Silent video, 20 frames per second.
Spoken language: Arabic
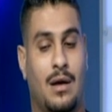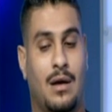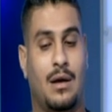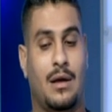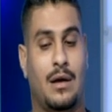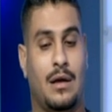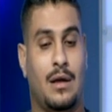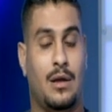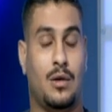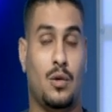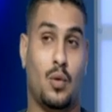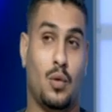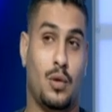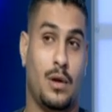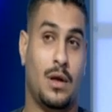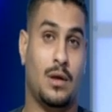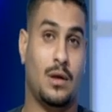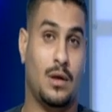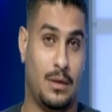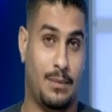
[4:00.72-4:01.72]
رجالته
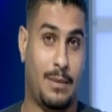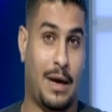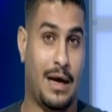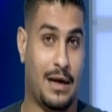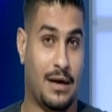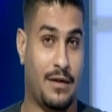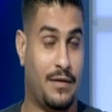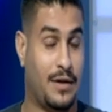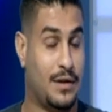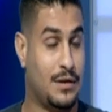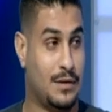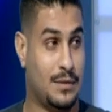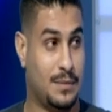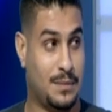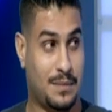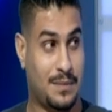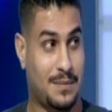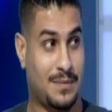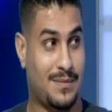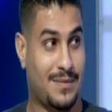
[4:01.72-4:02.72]
كلها معاك يا فندم
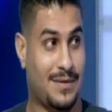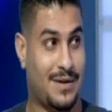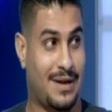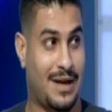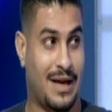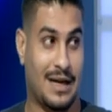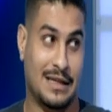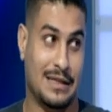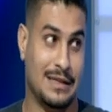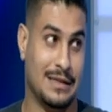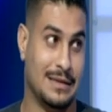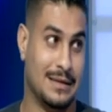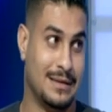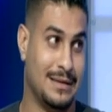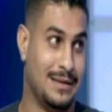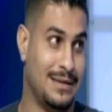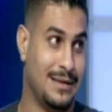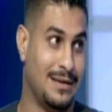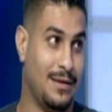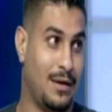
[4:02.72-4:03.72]
اكيد
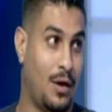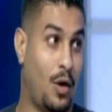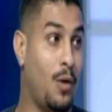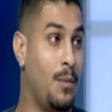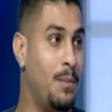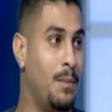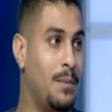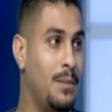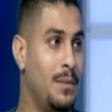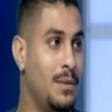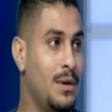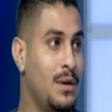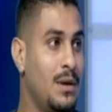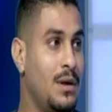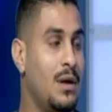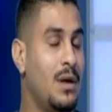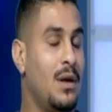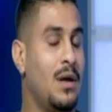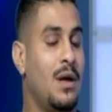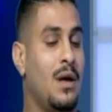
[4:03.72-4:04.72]
حب
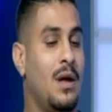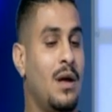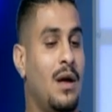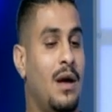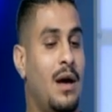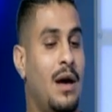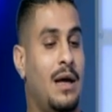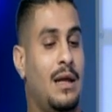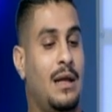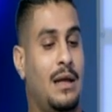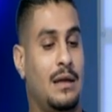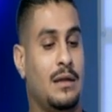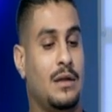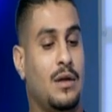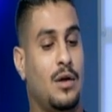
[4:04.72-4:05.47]
م. احنا